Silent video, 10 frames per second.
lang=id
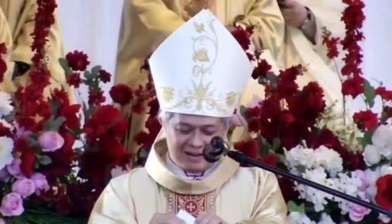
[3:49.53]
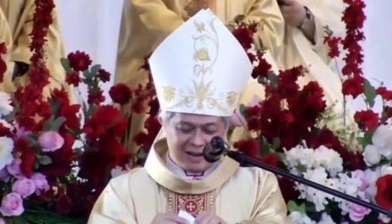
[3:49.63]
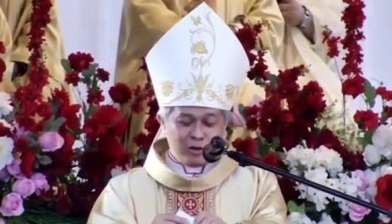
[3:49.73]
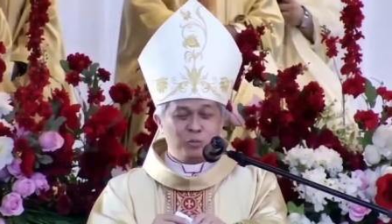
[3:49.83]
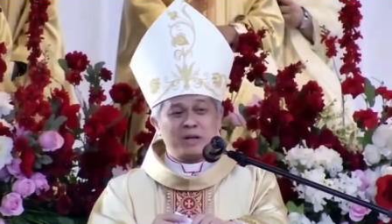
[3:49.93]

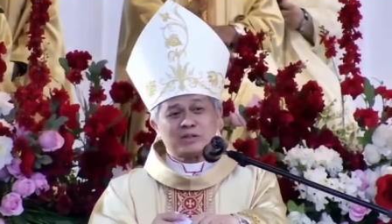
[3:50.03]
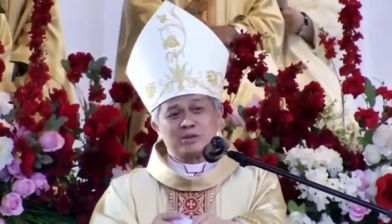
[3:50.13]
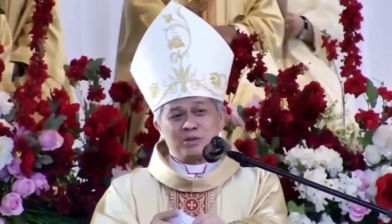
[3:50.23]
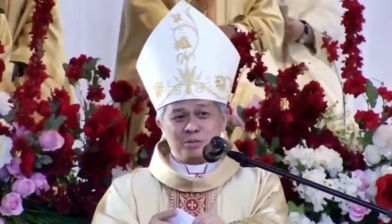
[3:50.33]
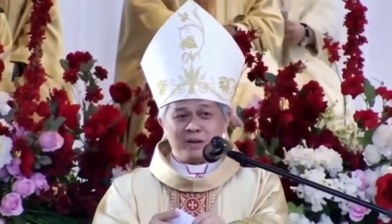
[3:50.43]
Lalu
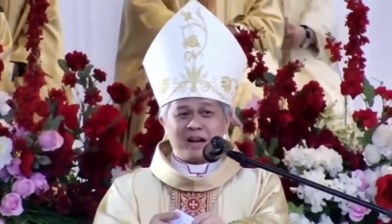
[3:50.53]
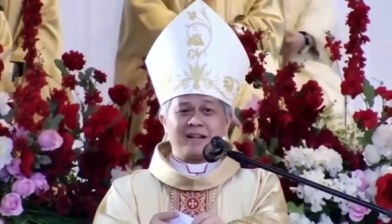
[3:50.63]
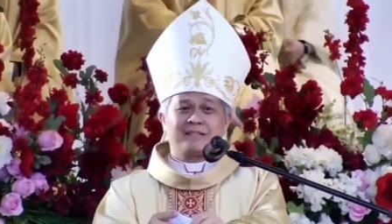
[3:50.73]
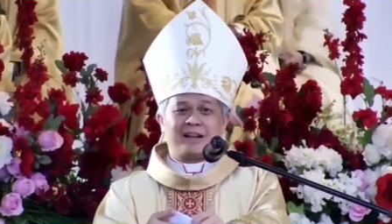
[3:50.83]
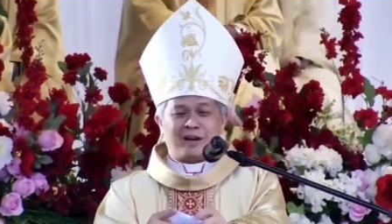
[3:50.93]
pastor itu
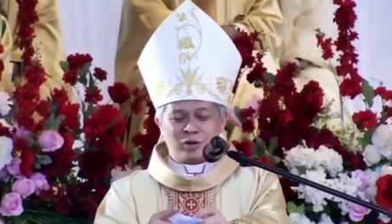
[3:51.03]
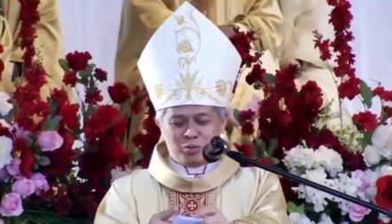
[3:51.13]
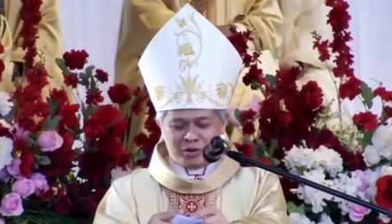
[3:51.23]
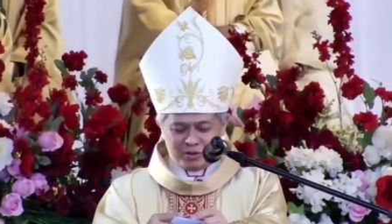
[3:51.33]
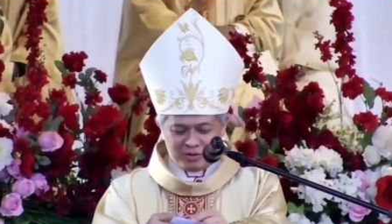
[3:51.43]
berkata,
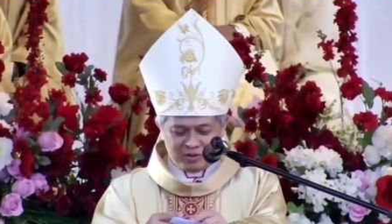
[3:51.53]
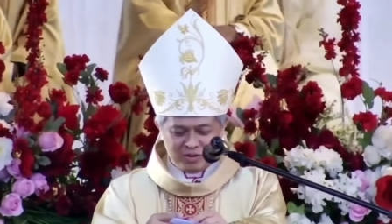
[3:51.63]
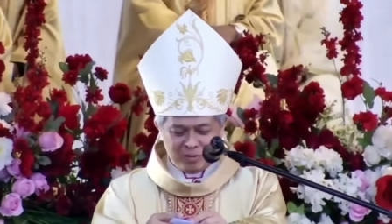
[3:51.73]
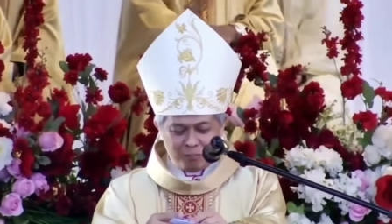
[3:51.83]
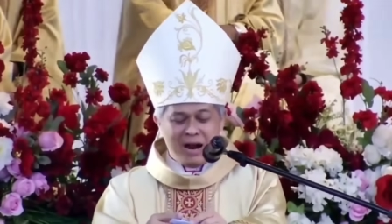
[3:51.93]
Romo itu,
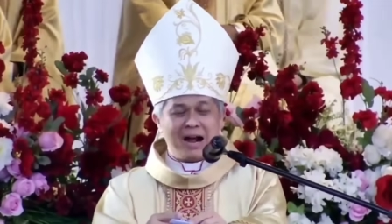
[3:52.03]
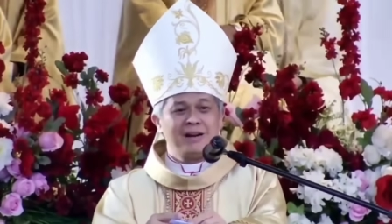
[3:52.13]
Pak,